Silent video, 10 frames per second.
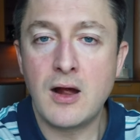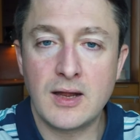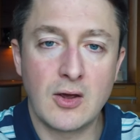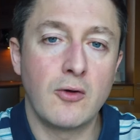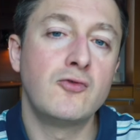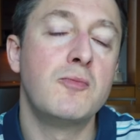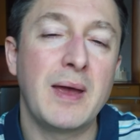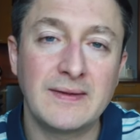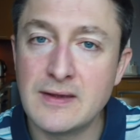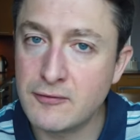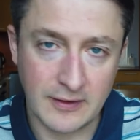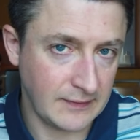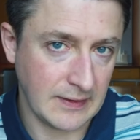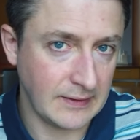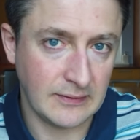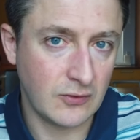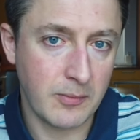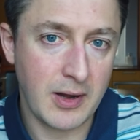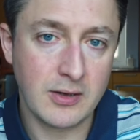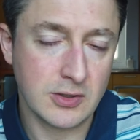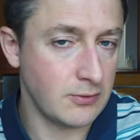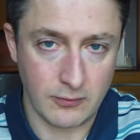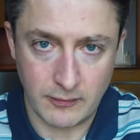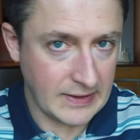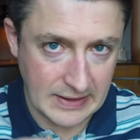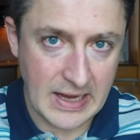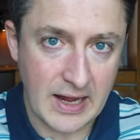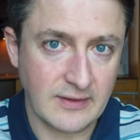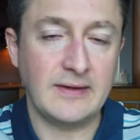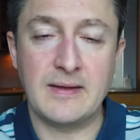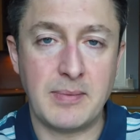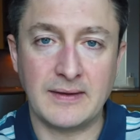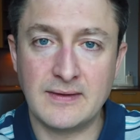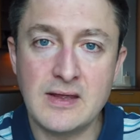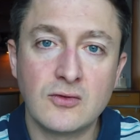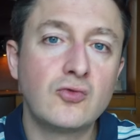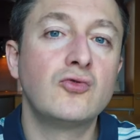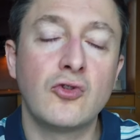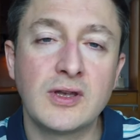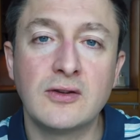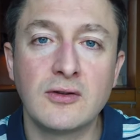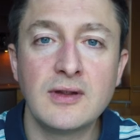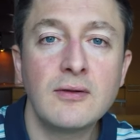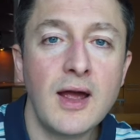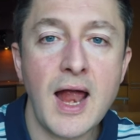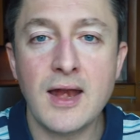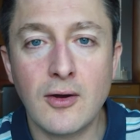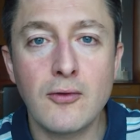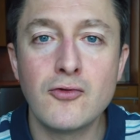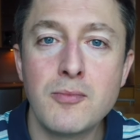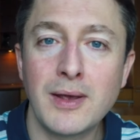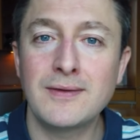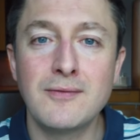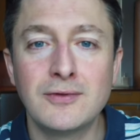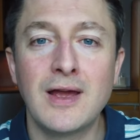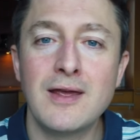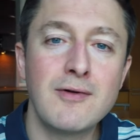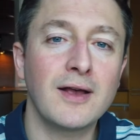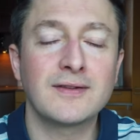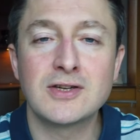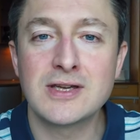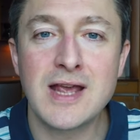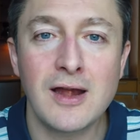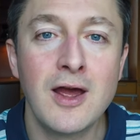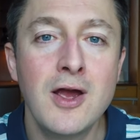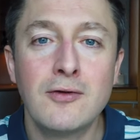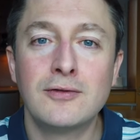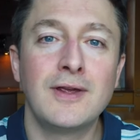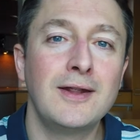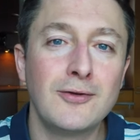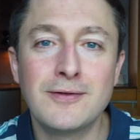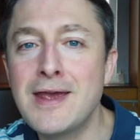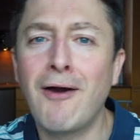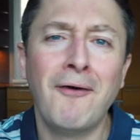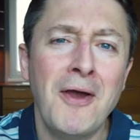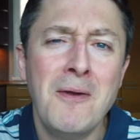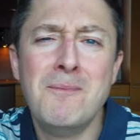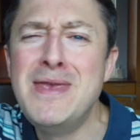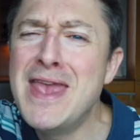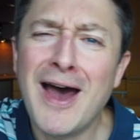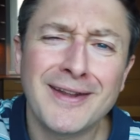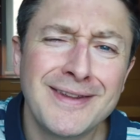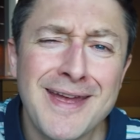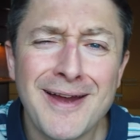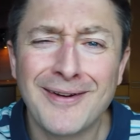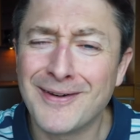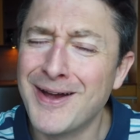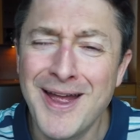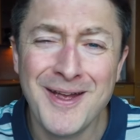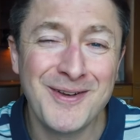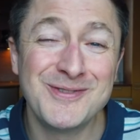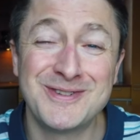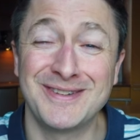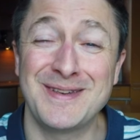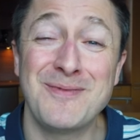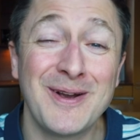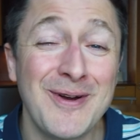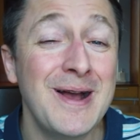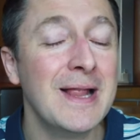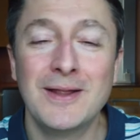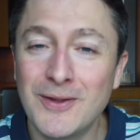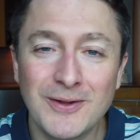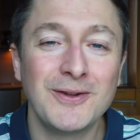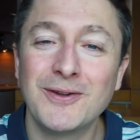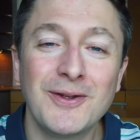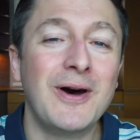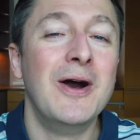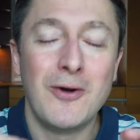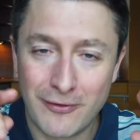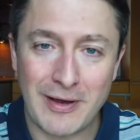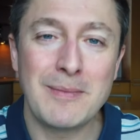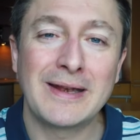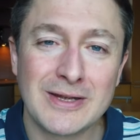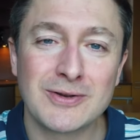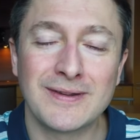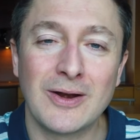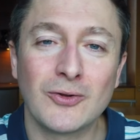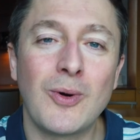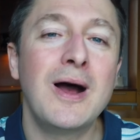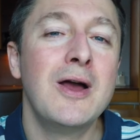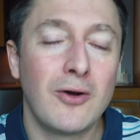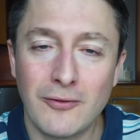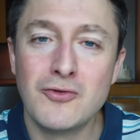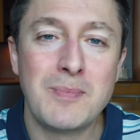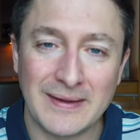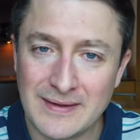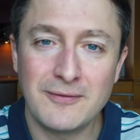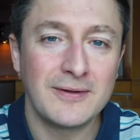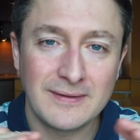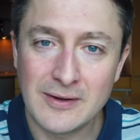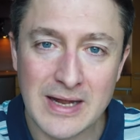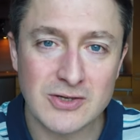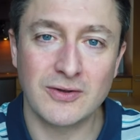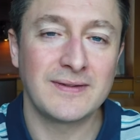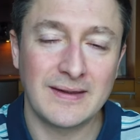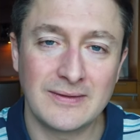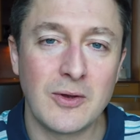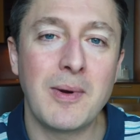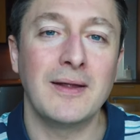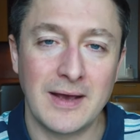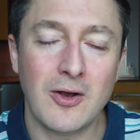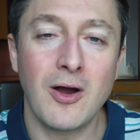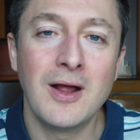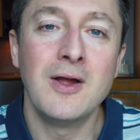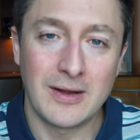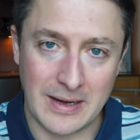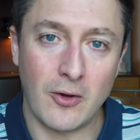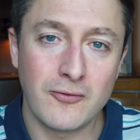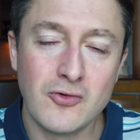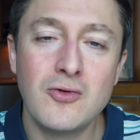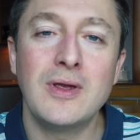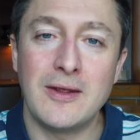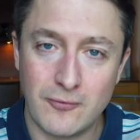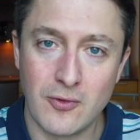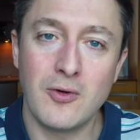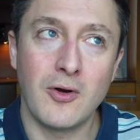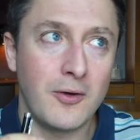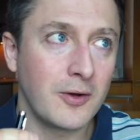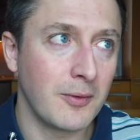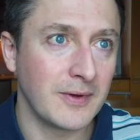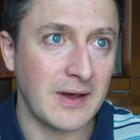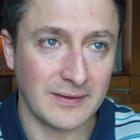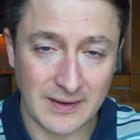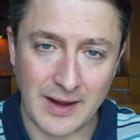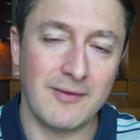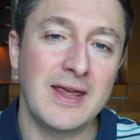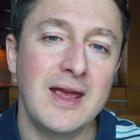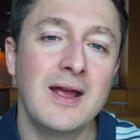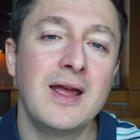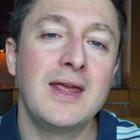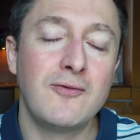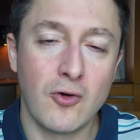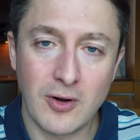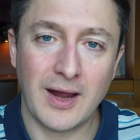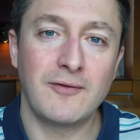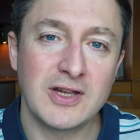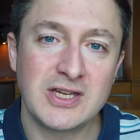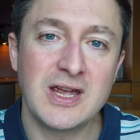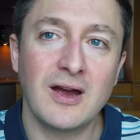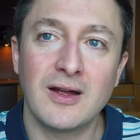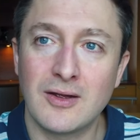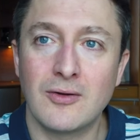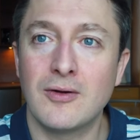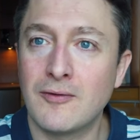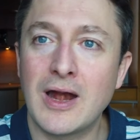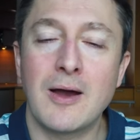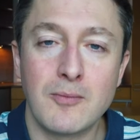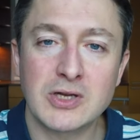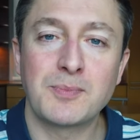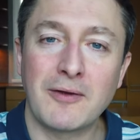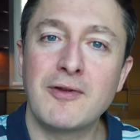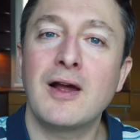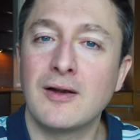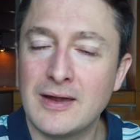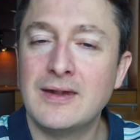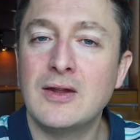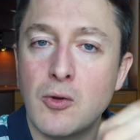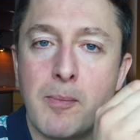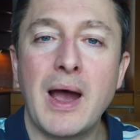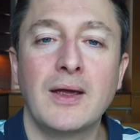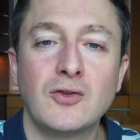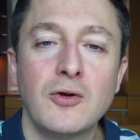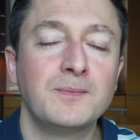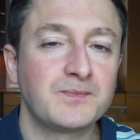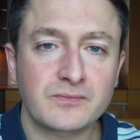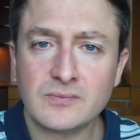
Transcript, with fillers: les revenus passifs, ça n'existe pas. On va être clair, net et précis. Tous ceux qui te disent ouais, les revenus passifs, vous allez voir, c'est génial, vous allez devenir milliardaire euh, ou je sais pas quoi. Non, non, non, non. On va remettre les choses à l'endroit. Revenus passifs, c'est une légende, ça n'existe pas, d'accord Les revenus, il faut euh, comment dire travailler, il faut réfléchir. Euh, voilà. Moi, je préfère l'idée de Pareto